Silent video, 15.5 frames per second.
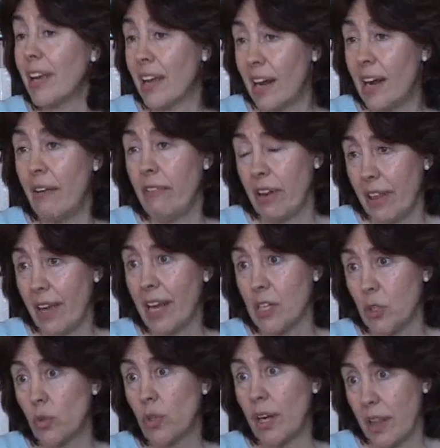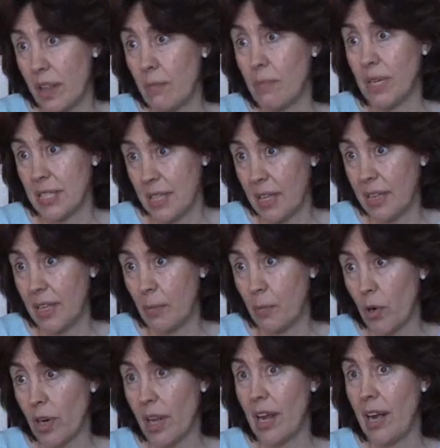y que la verdad es que se utilizan bastante,
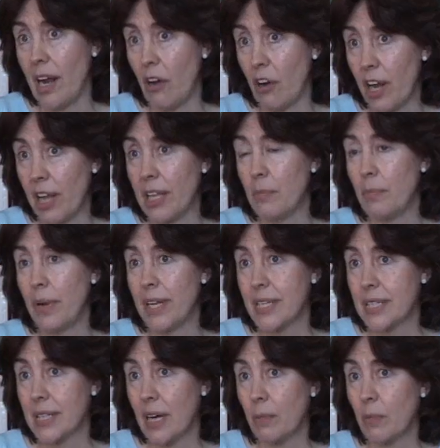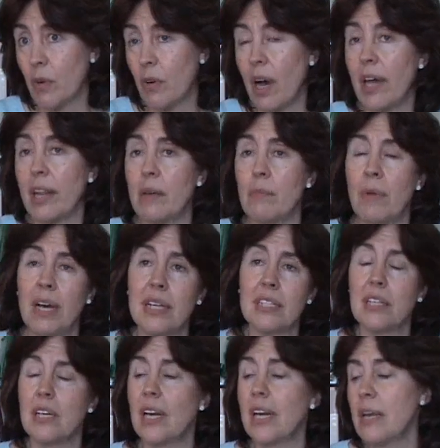porque a la hora del préstamo,
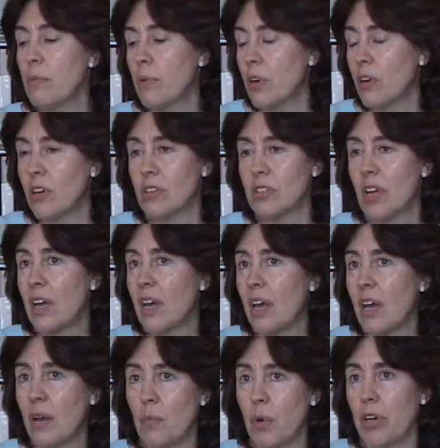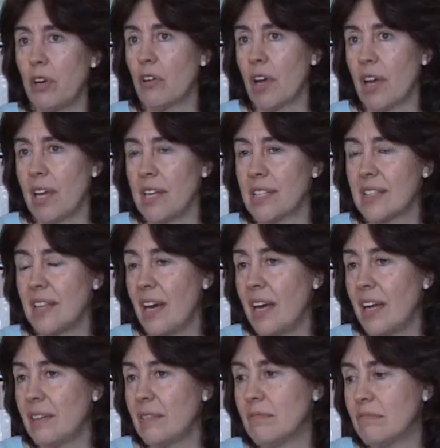además de libros bueno, que,
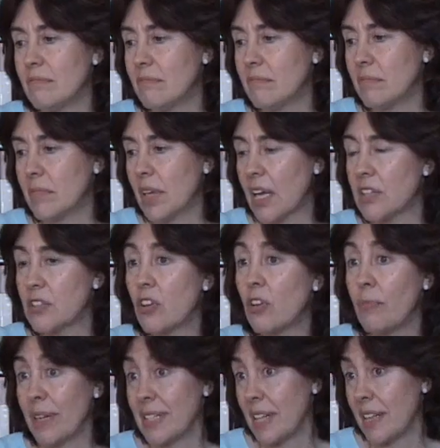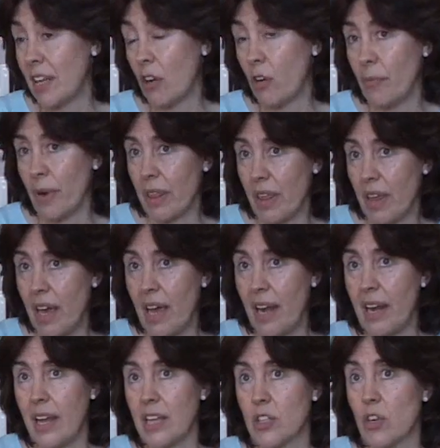están, que son bastante
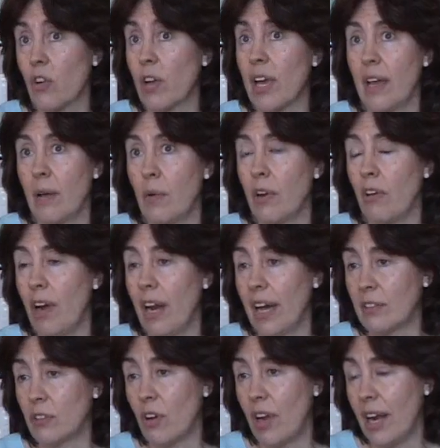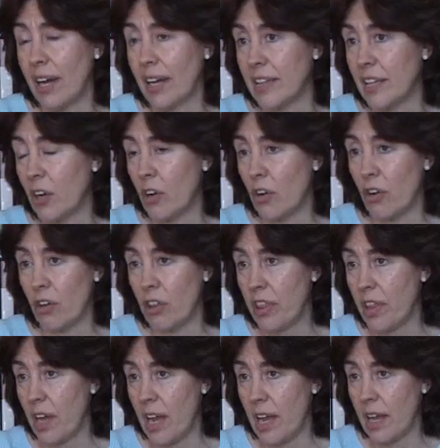comerciales o que bueno, toda la gente
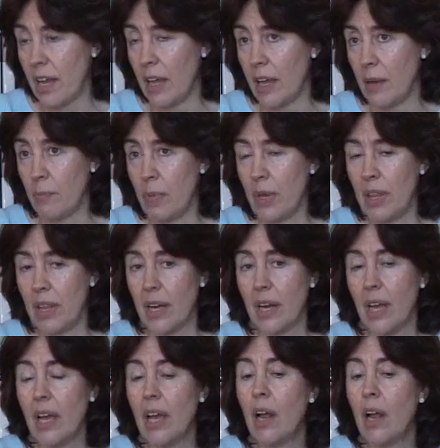conoce y piden,